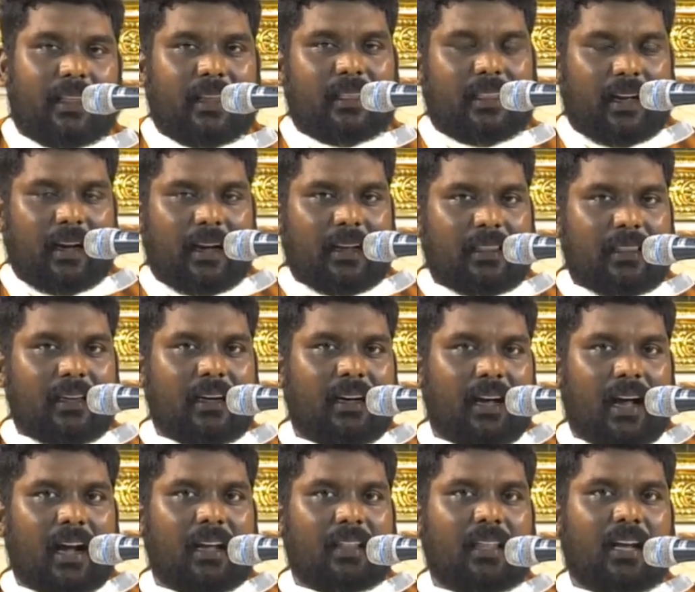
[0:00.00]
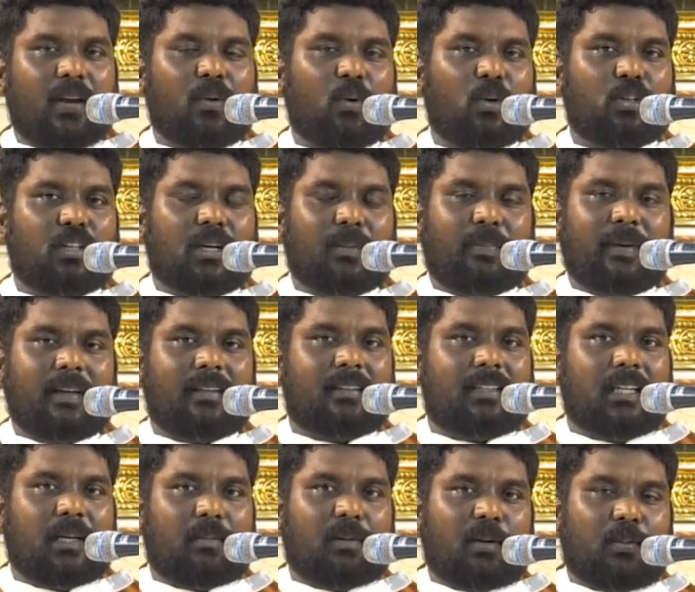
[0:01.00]
இந்த தங்கத்திற்காகத்தான் ஒரு சில
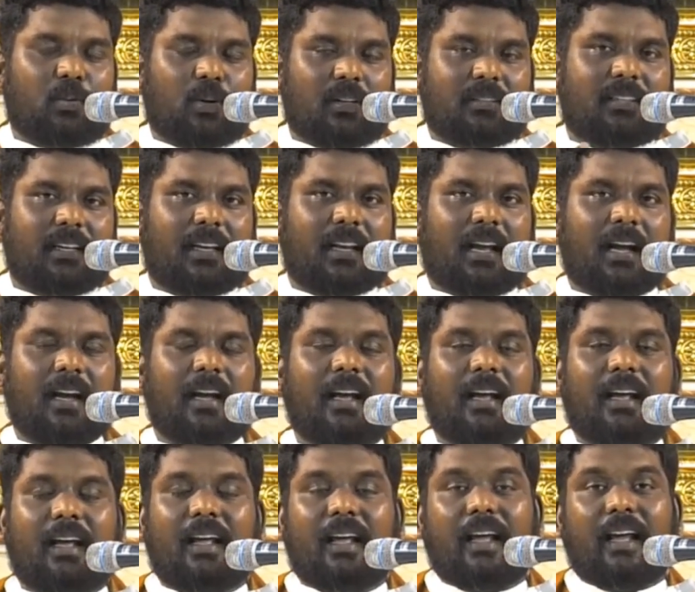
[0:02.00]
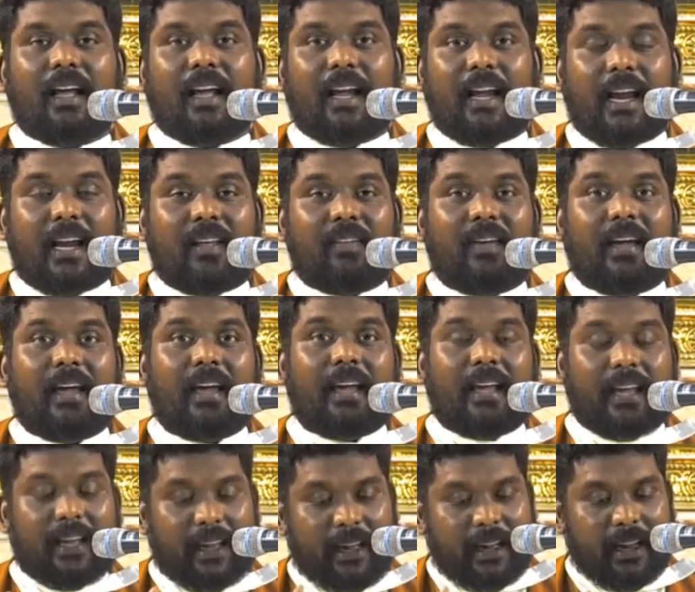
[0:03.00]
பேர் திருமணம் கூட செய்கிறாங்க எனவே
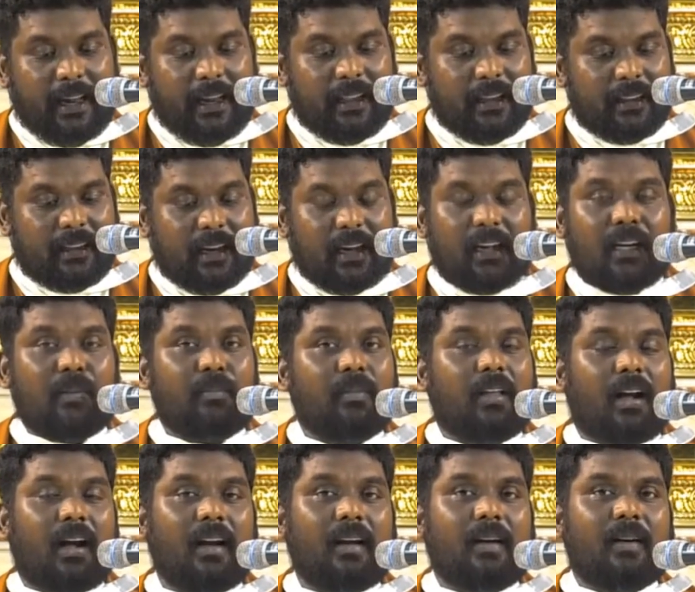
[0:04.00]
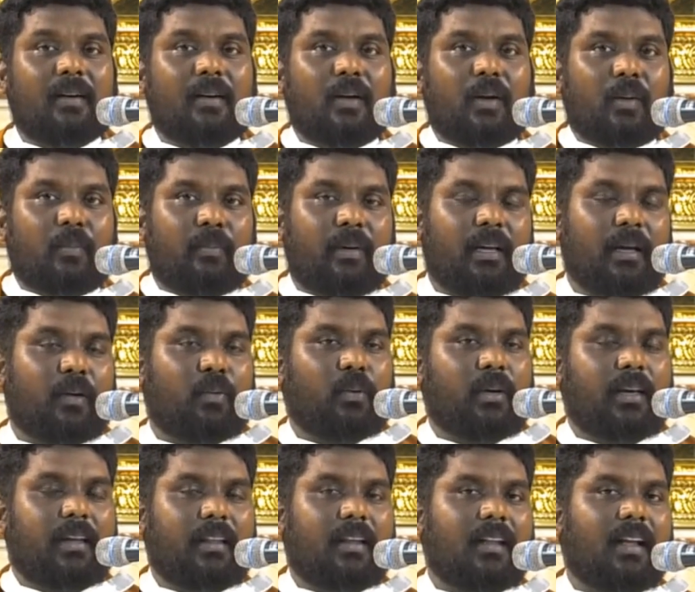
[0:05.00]
இந்த தங்கம்தான் மிக
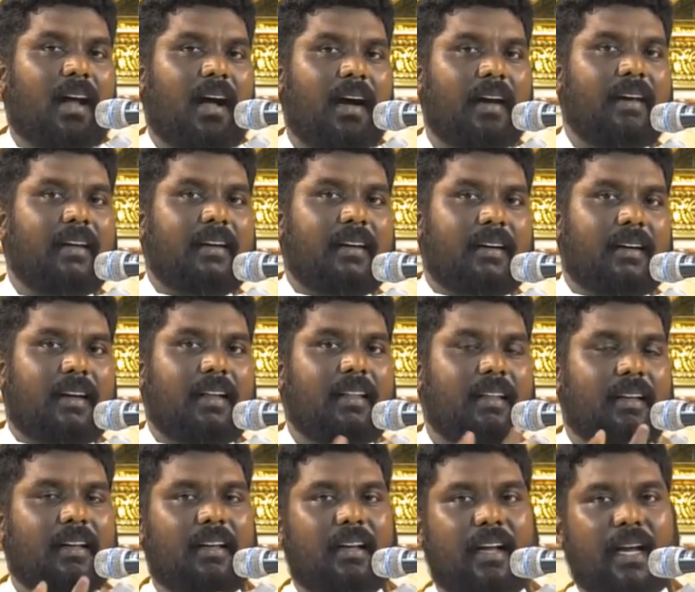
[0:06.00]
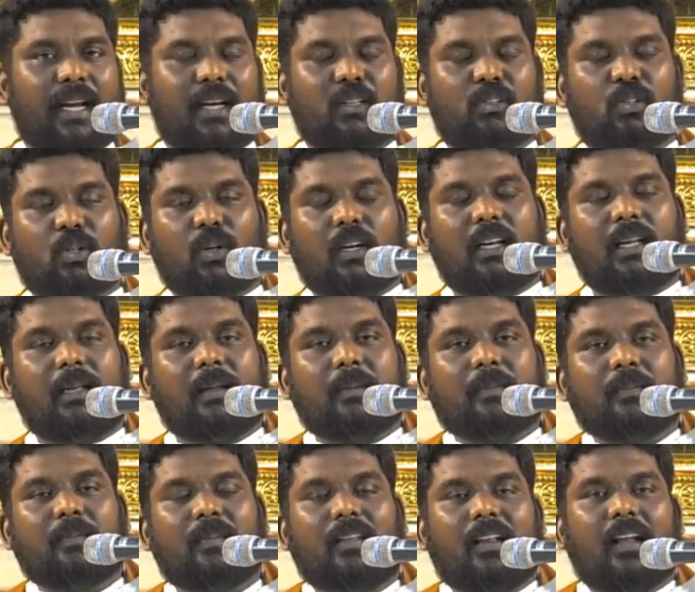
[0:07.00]
உயர்ந்ததாக இருக்கிறது என்று சொல்லி
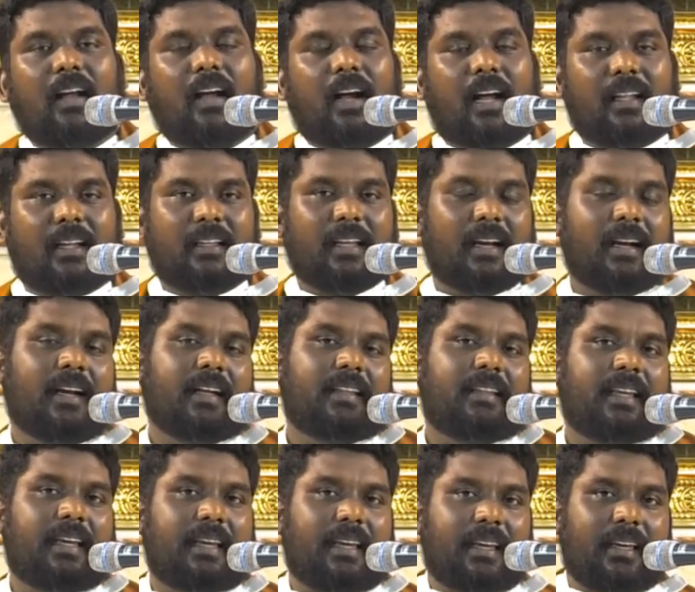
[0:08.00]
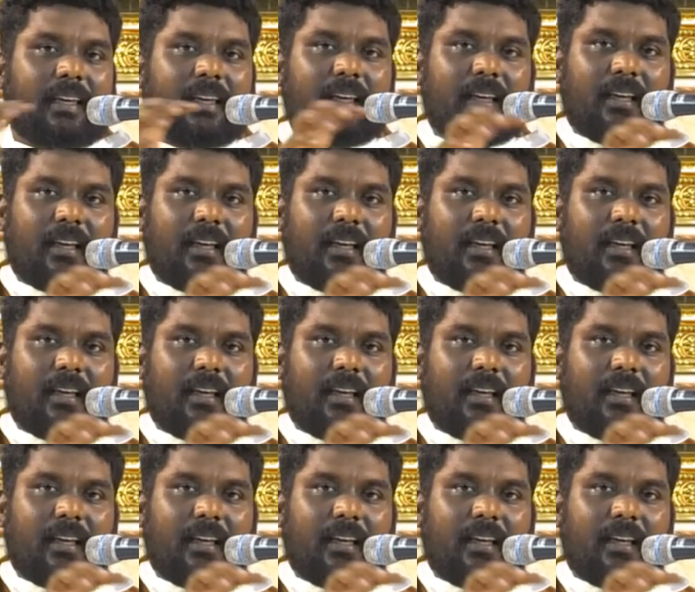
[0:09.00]
அந்த தங்கத்தை